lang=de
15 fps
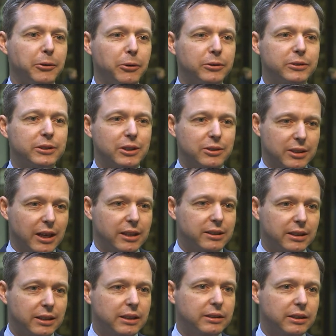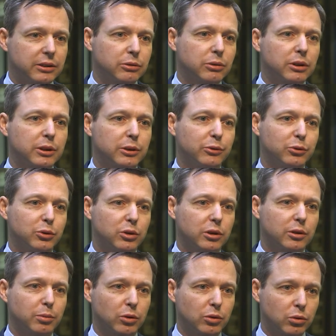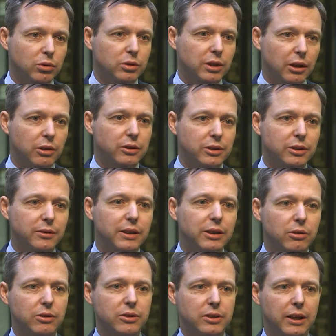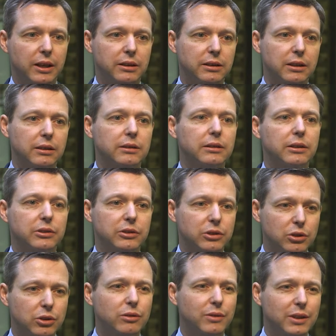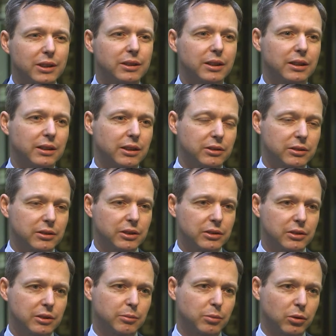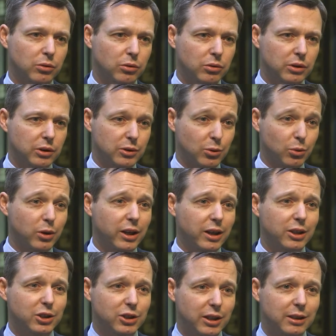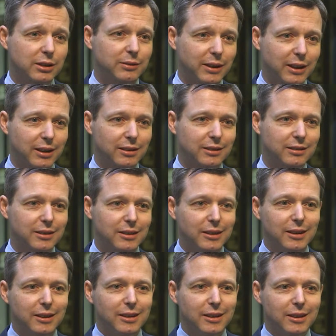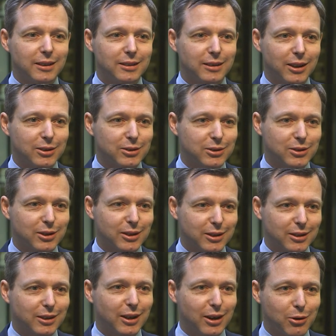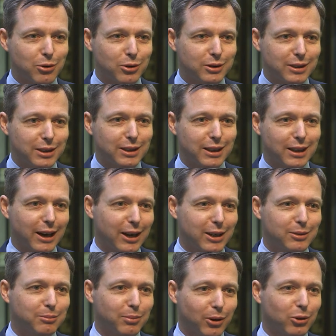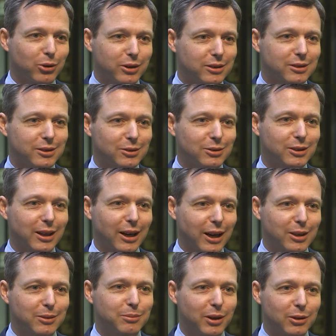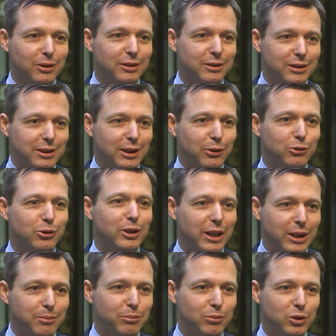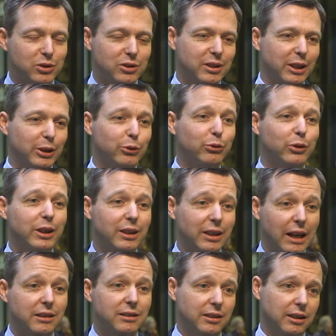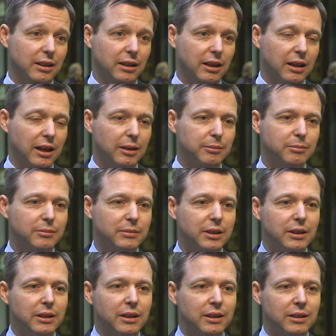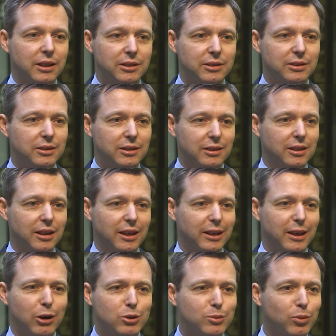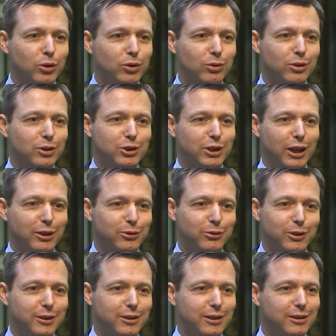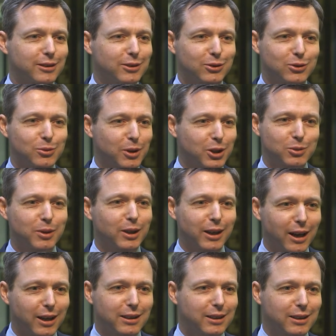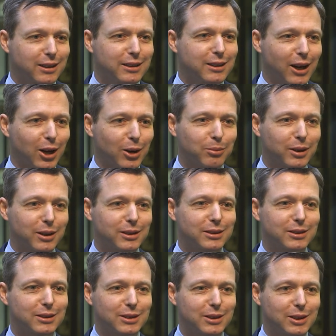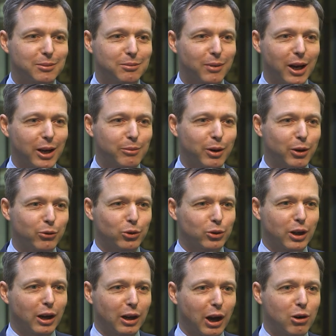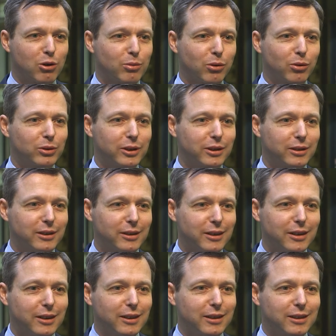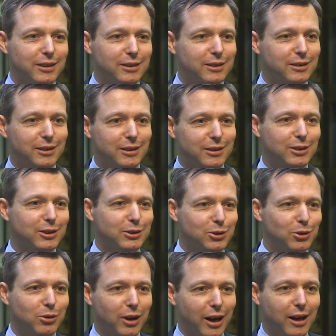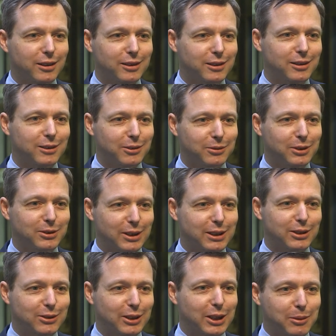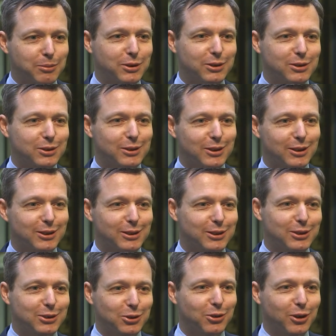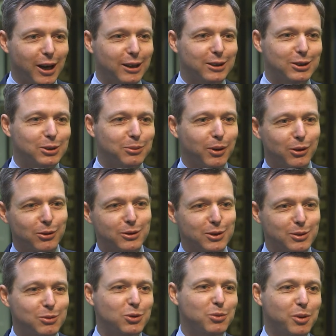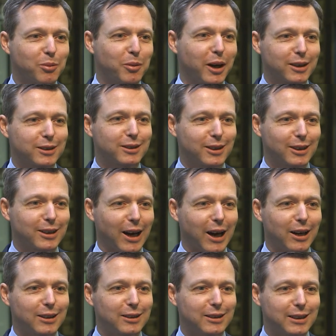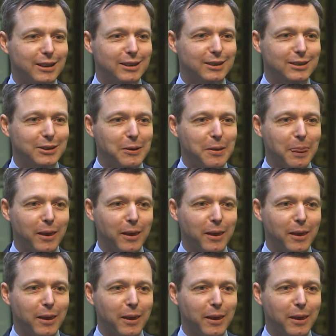Und das Gleiche gilt natürlich für Produkte aus Entwicklungsländern. Es ist schon wichtig, dass diese Produkte so hergestellt werden, dass äh, auch die Kleinbäuerinnen und Kleinbauern, die davon leben müssen, einen fairen Anteil haben, dass da keine Ausbeutung stattfindet, zum Beispiel keine Kinderarbeit im Anbau von Kakaobohnen, nicht äh, Schokolade. Wir sehen das Ergebnis, die Schokolade, die bei uns im Supermarktregal liegt.